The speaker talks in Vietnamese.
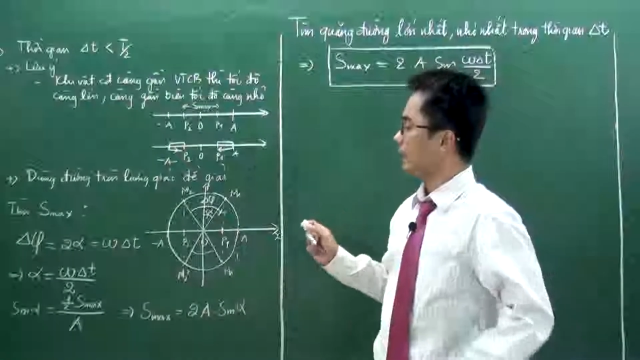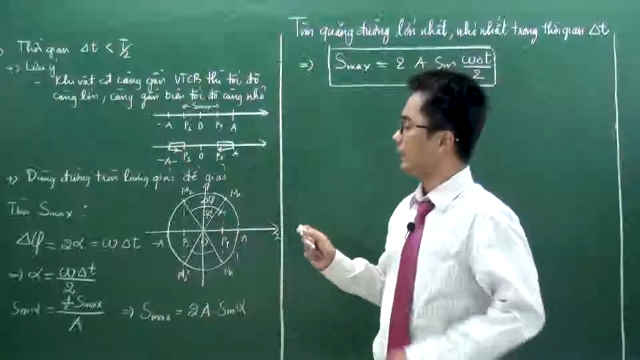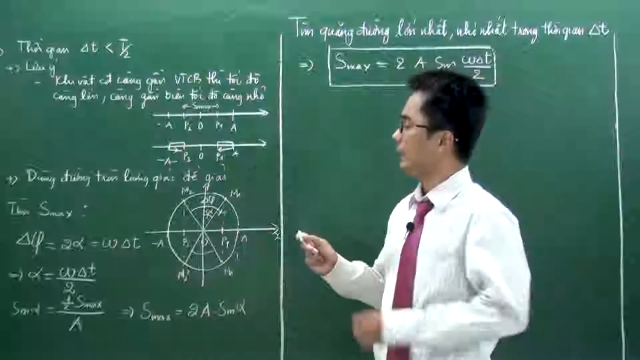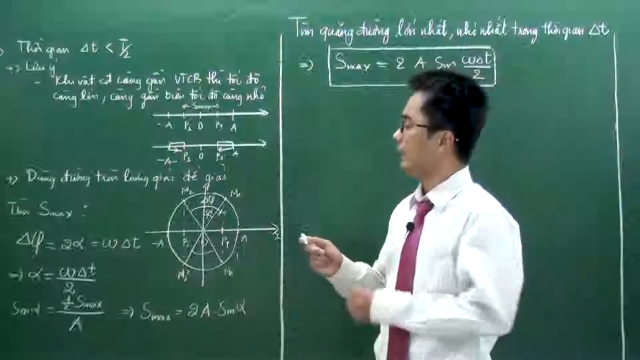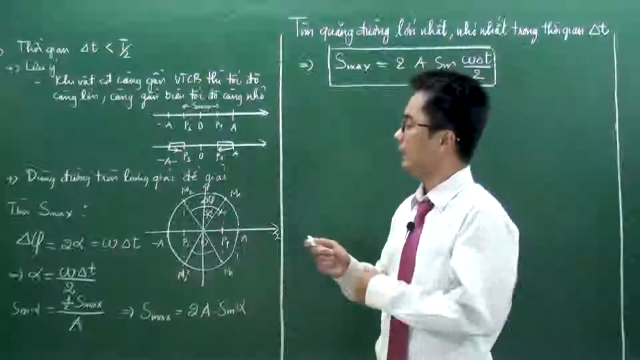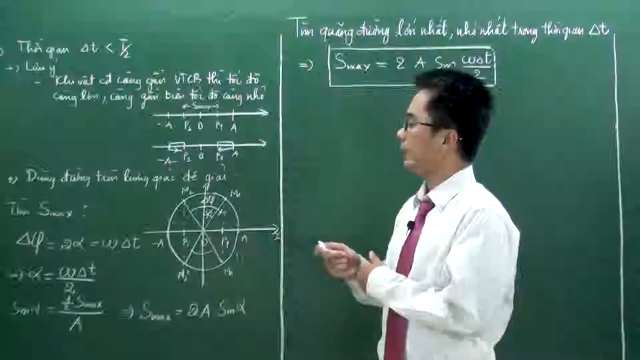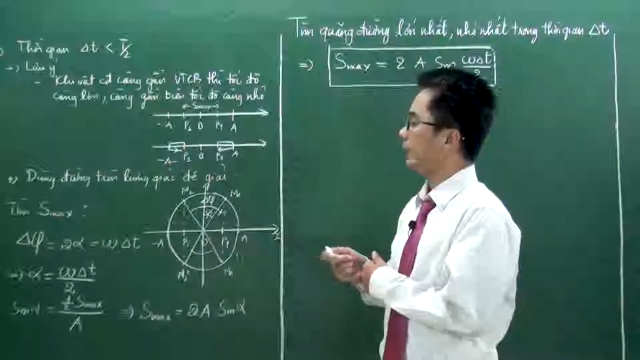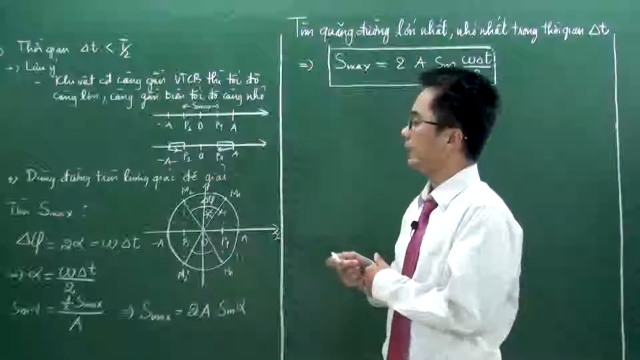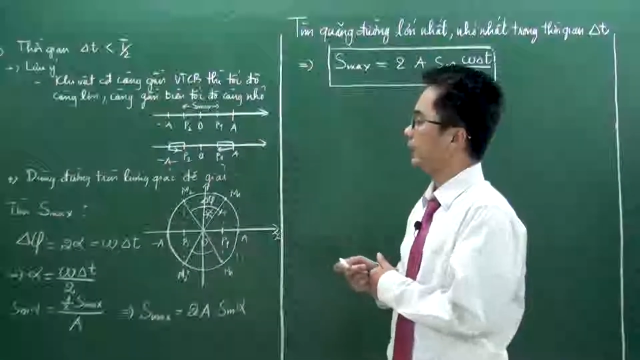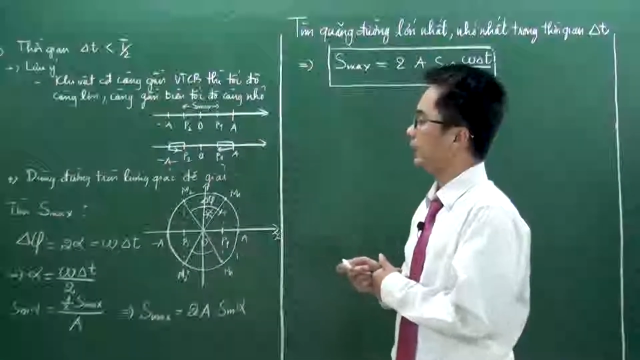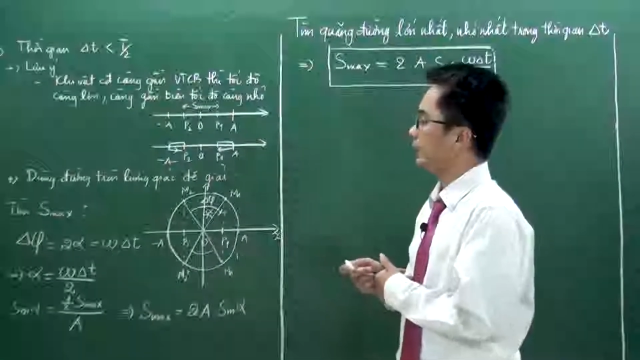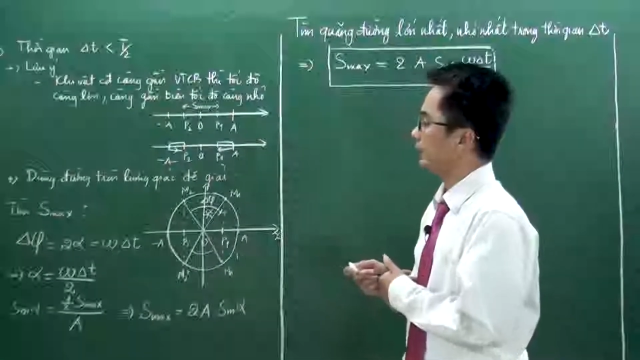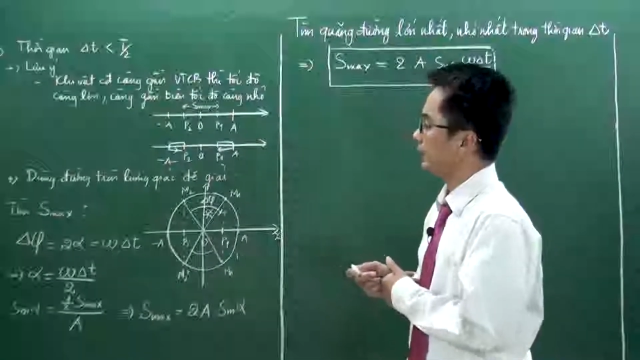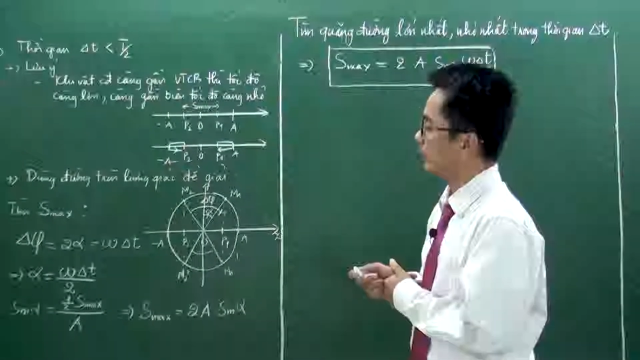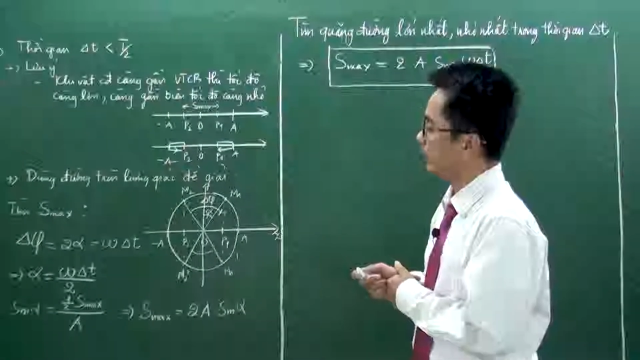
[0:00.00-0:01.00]
đi
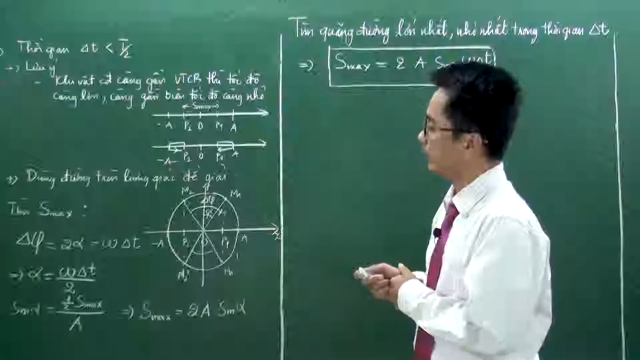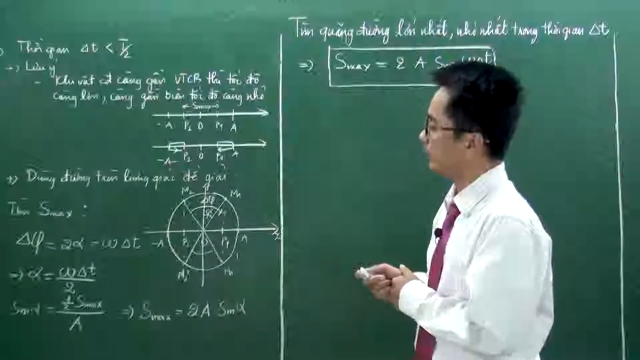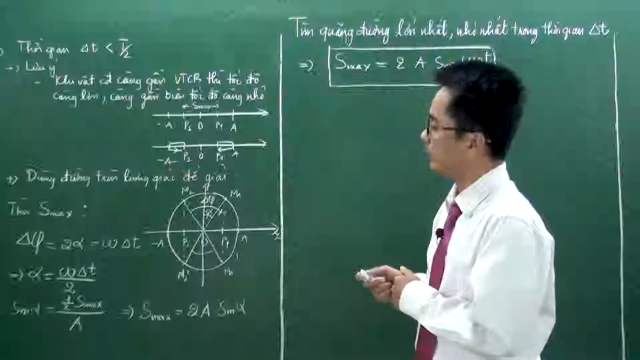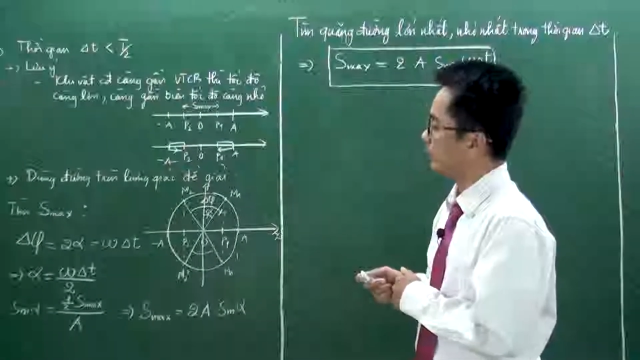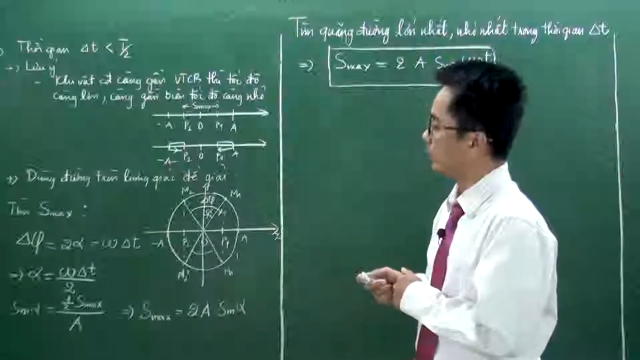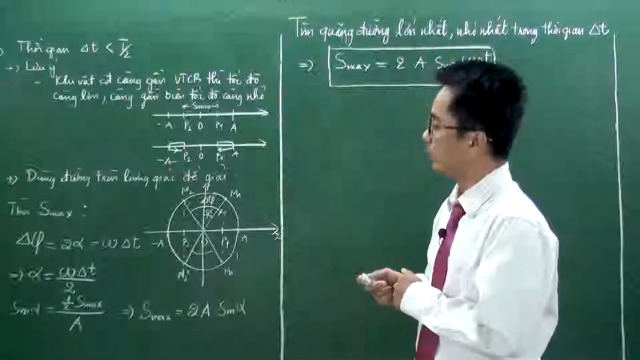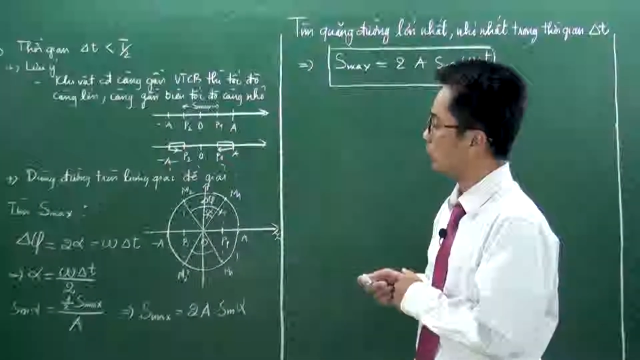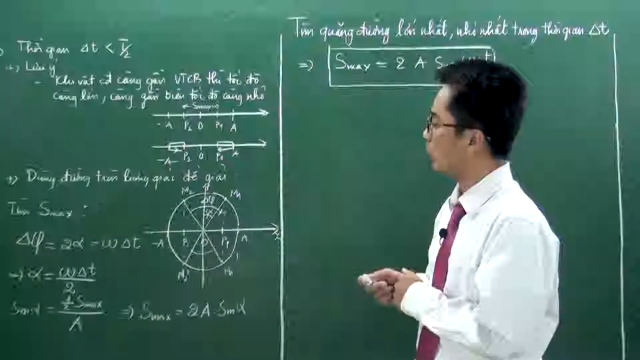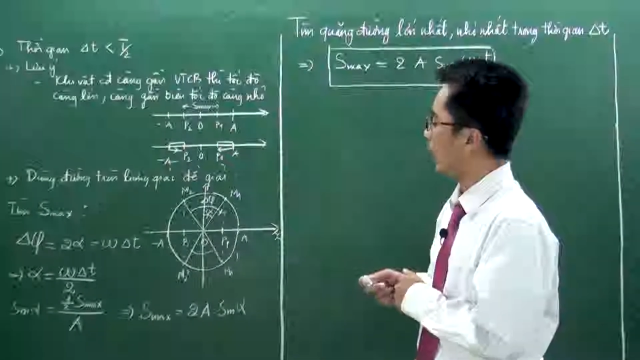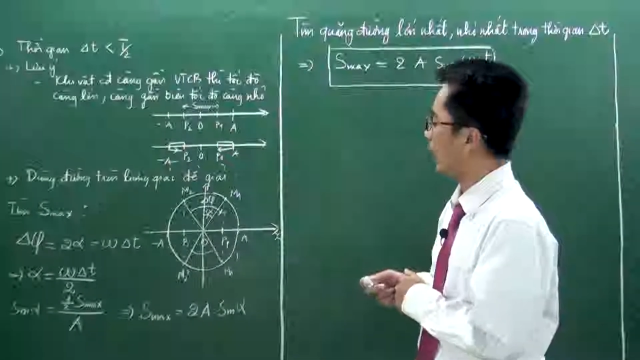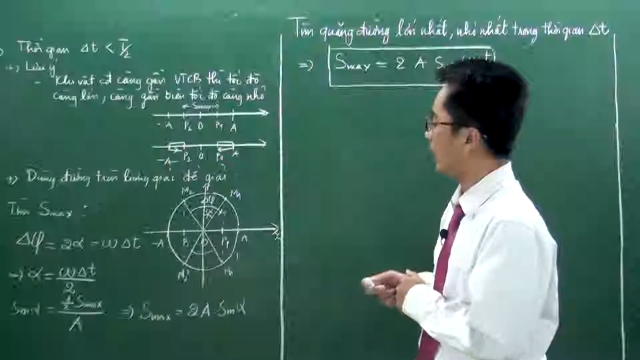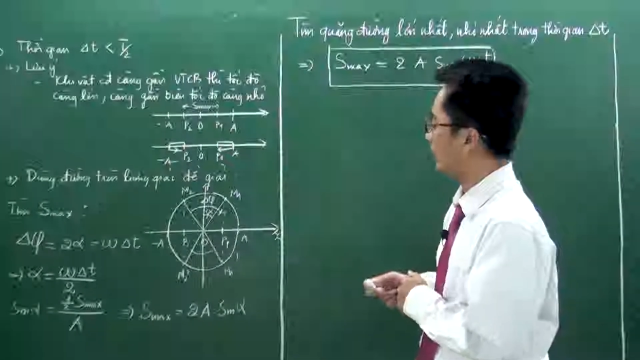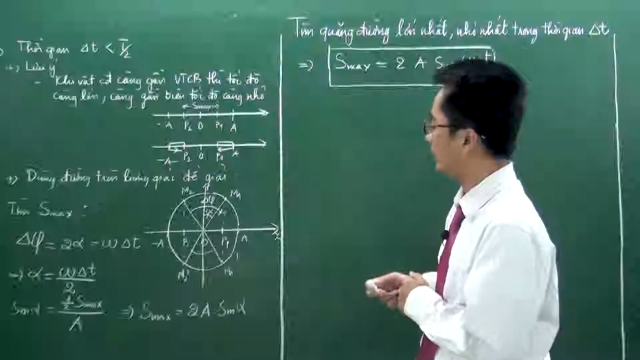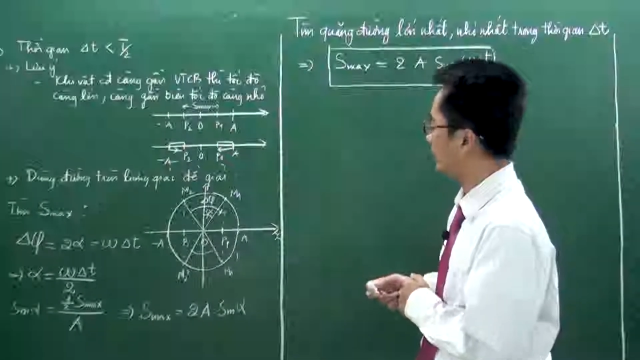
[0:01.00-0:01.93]
tìm quãng